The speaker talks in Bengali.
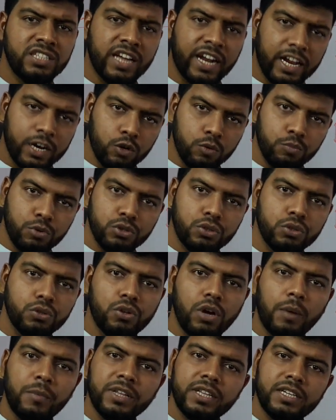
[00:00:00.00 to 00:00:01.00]
যারা এখন
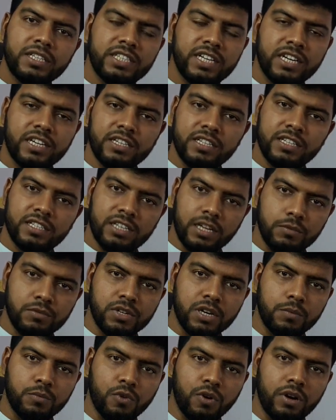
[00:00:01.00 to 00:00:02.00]
পর্যন্ত আমাদের চ্যানেলটিতে
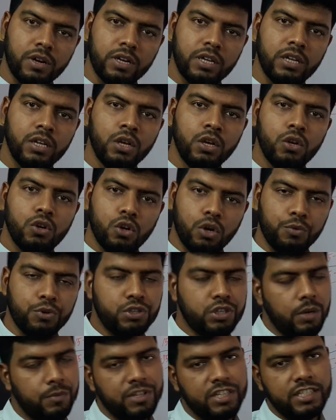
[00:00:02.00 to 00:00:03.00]
সাবস্ক্রাইব করেননি
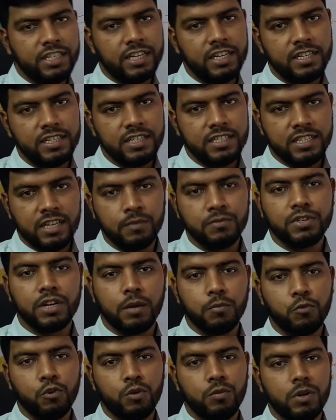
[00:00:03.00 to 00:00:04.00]
অবশ্যই আমাদের চ্যানেলটিতে
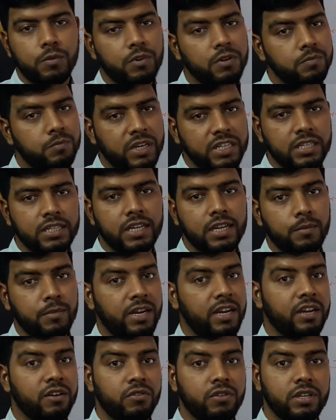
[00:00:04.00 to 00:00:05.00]
সাবস্ক্রাইব করুন এবং পাশে থেকে
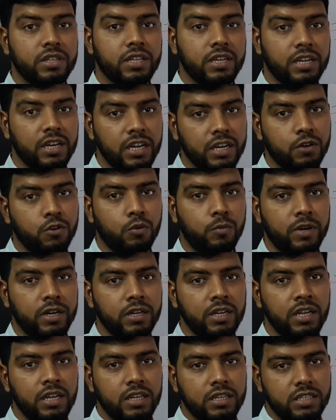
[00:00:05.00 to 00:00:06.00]
বেলাইকনটিতে ক্লিক
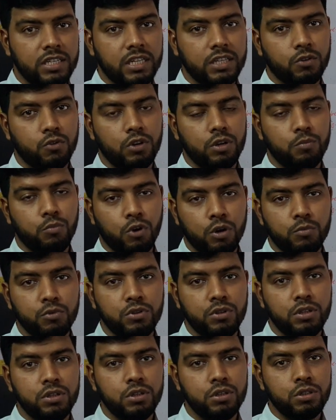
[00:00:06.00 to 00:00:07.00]
করবেন যাতে করে
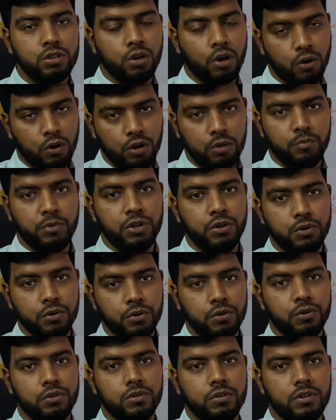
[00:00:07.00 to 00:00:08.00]
পরবর্তীতে সকল
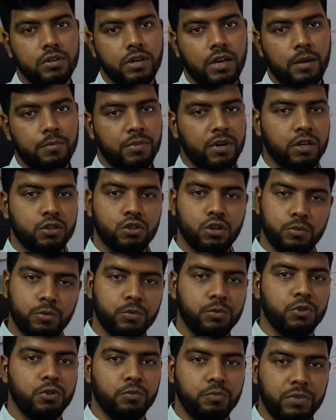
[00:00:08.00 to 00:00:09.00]
ভিডিও আপনারা
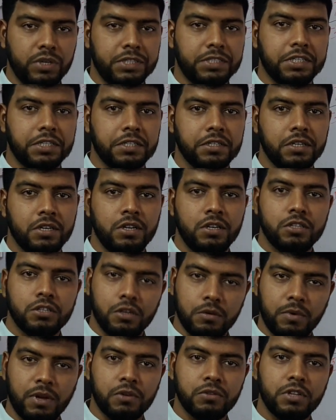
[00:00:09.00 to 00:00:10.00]
সর্বপ্রথম পেয়ে যান
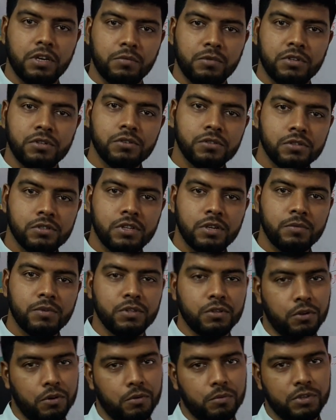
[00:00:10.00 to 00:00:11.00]
সবাই ভালো থাকবেন সুস্থ
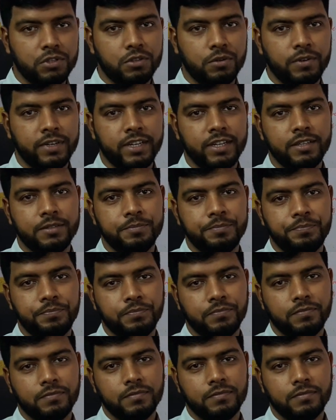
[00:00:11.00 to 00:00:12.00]
থাকবেন ধন্যবাদ সবাইকে